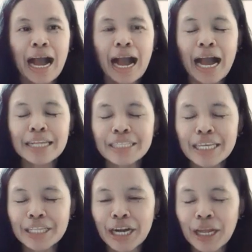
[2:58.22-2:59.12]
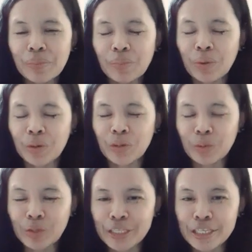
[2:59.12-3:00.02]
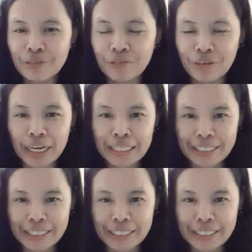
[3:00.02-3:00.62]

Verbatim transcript: At itry mo yung different